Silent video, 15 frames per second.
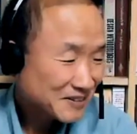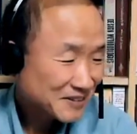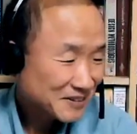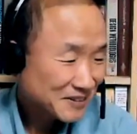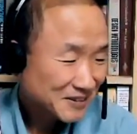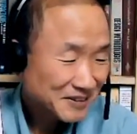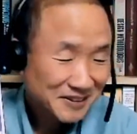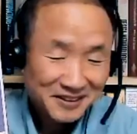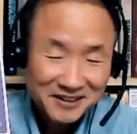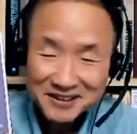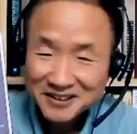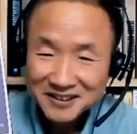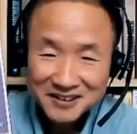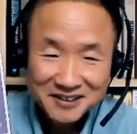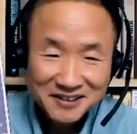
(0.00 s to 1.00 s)
그
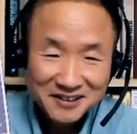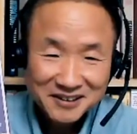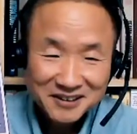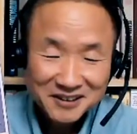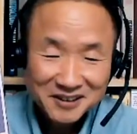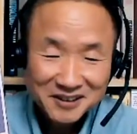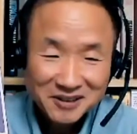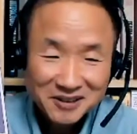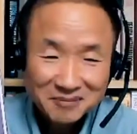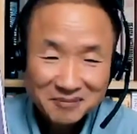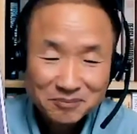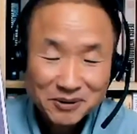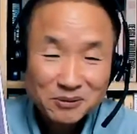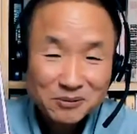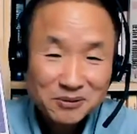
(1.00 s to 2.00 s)

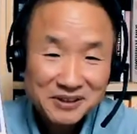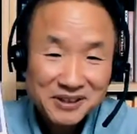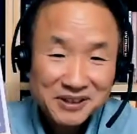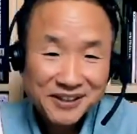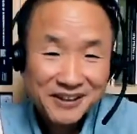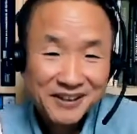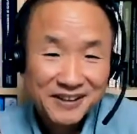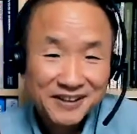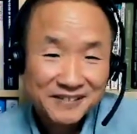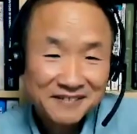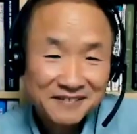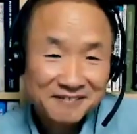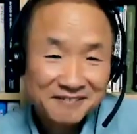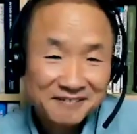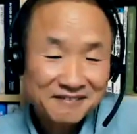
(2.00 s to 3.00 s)
미국사에
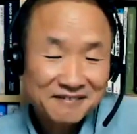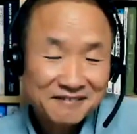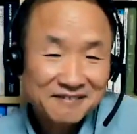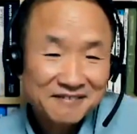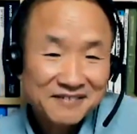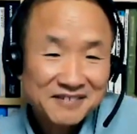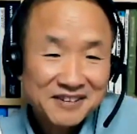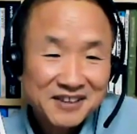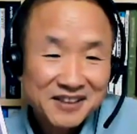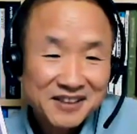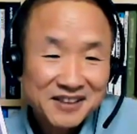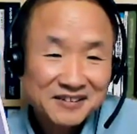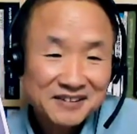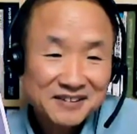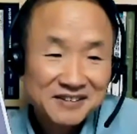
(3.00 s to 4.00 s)
관한
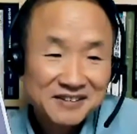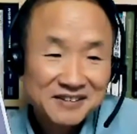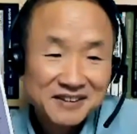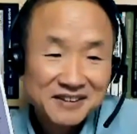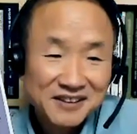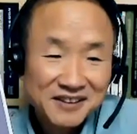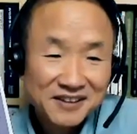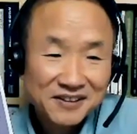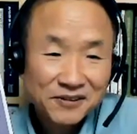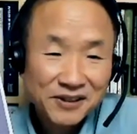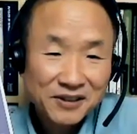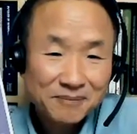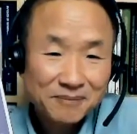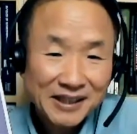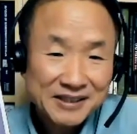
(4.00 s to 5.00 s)
책들이
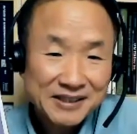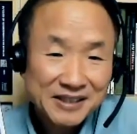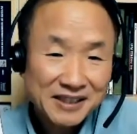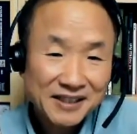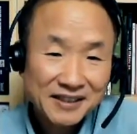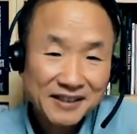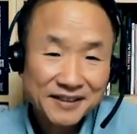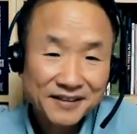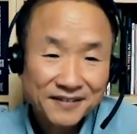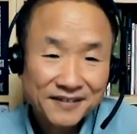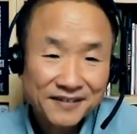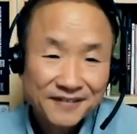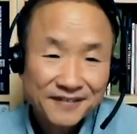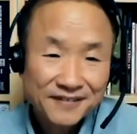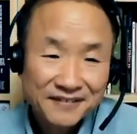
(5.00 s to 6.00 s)
오히려 많지가 않아요.
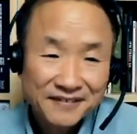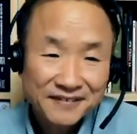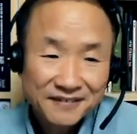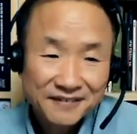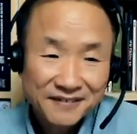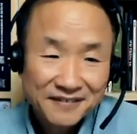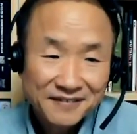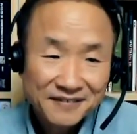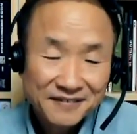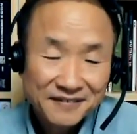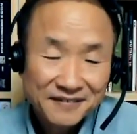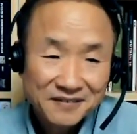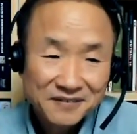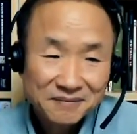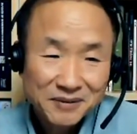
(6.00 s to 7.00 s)

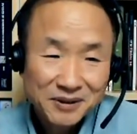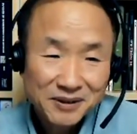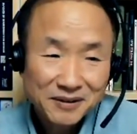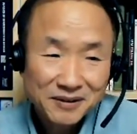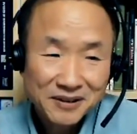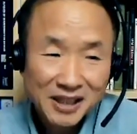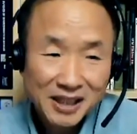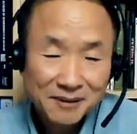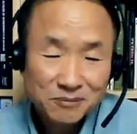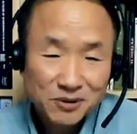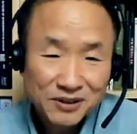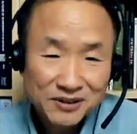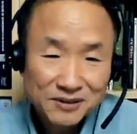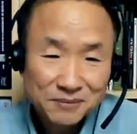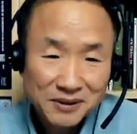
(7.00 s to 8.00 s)
뭐
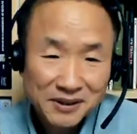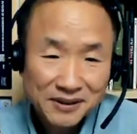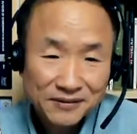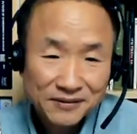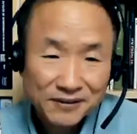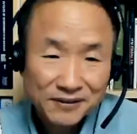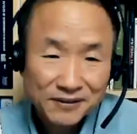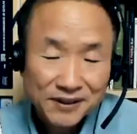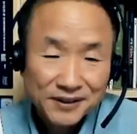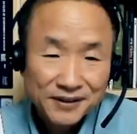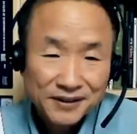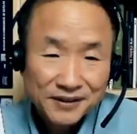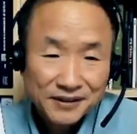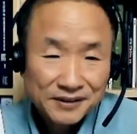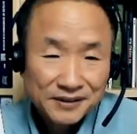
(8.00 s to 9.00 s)
가문인지 몰라도
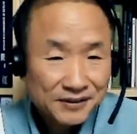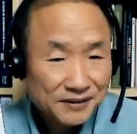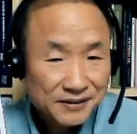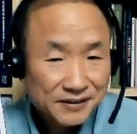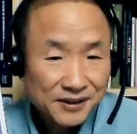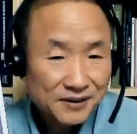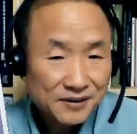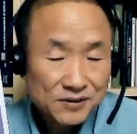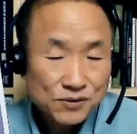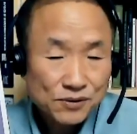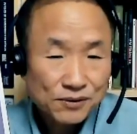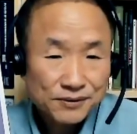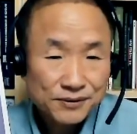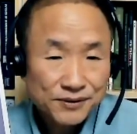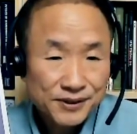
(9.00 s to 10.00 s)
저는 석
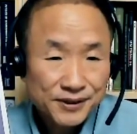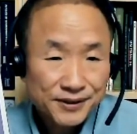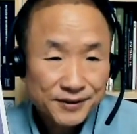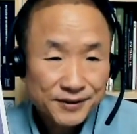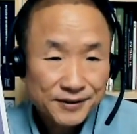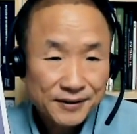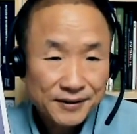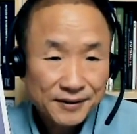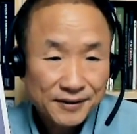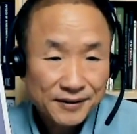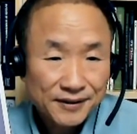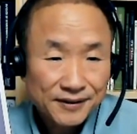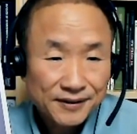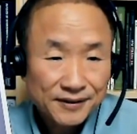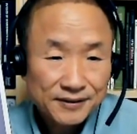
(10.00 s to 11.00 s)
좋은 책을
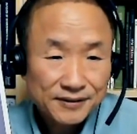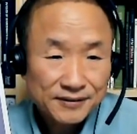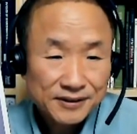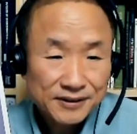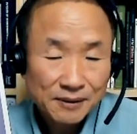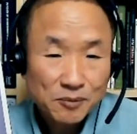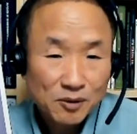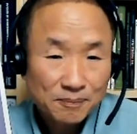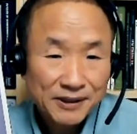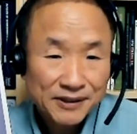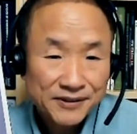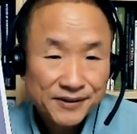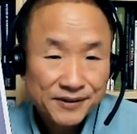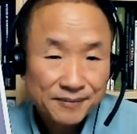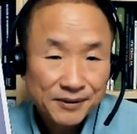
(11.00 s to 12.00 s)
잘 못
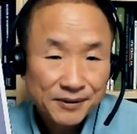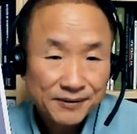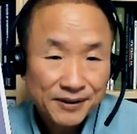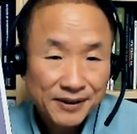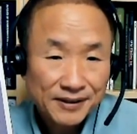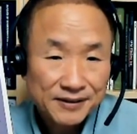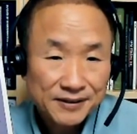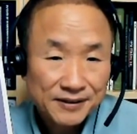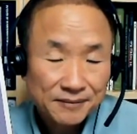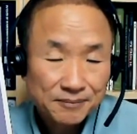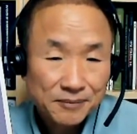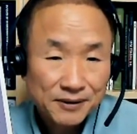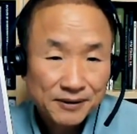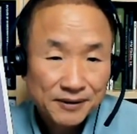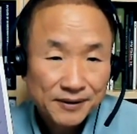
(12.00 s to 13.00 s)
봤어요. 미국에 관한 책.
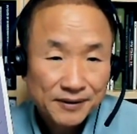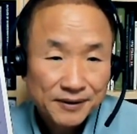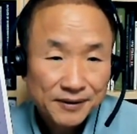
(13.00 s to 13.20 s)
뭐